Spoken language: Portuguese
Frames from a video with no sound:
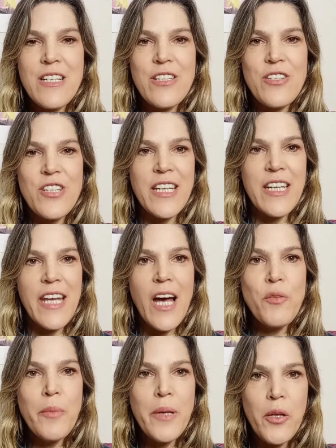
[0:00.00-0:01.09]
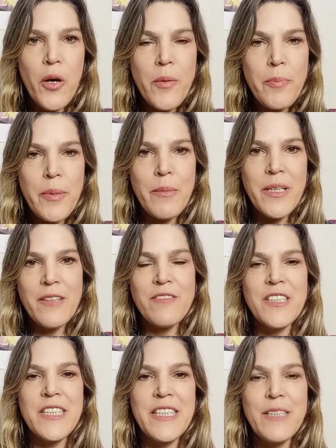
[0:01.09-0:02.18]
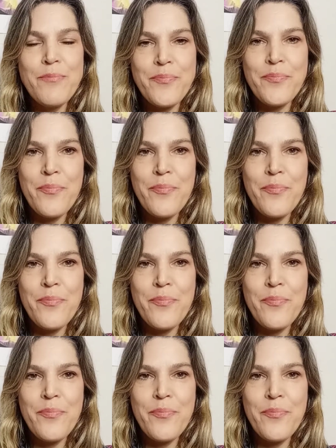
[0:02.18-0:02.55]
de criar o melhor para minha vida,